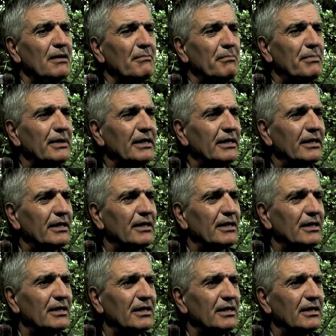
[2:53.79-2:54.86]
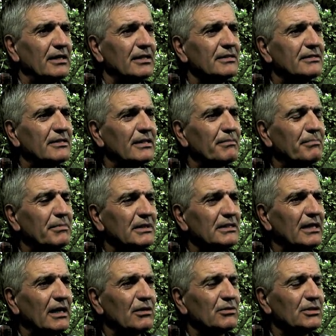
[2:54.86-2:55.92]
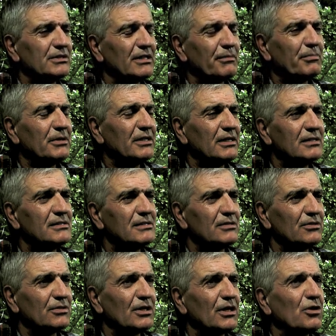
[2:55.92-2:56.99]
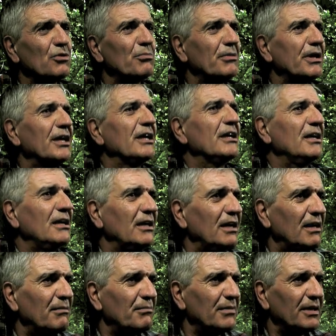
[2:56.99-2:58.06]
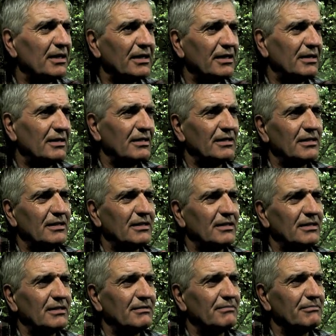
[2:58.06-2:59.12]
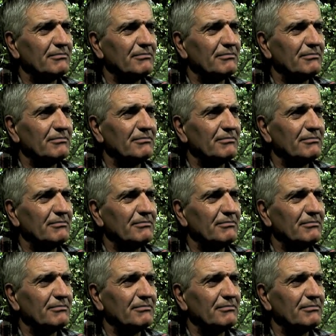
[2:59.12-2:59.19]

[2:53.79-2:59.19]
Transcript: per eh, dare un'interpretazione come eh, a me eh,